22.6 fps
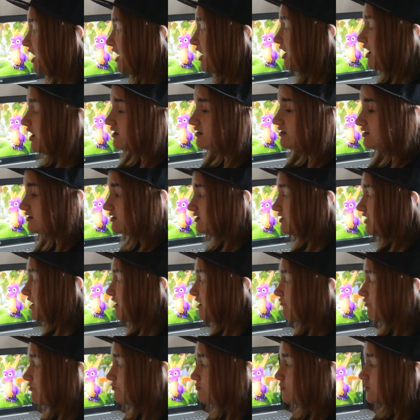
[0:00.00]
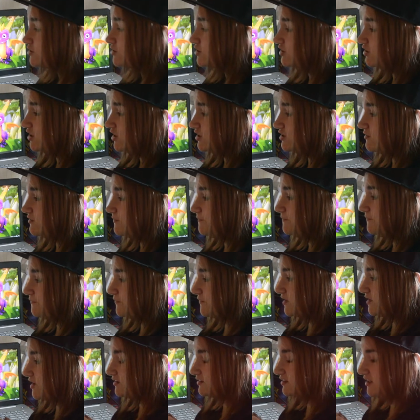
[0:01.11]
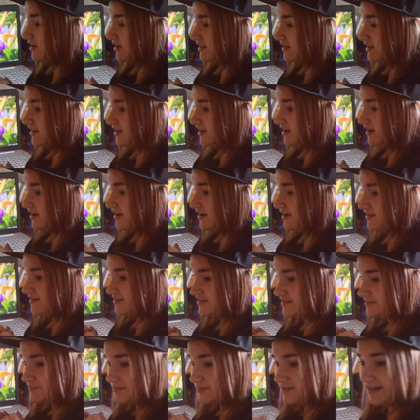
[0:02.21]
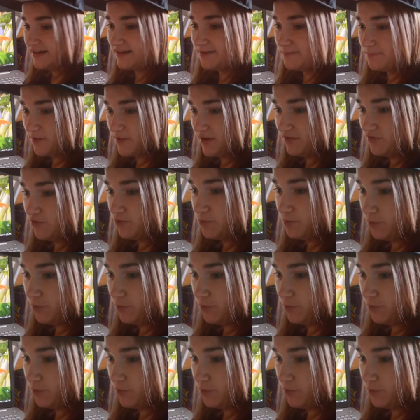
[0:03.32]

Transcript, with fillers: а так вот просто на, когда я записала первую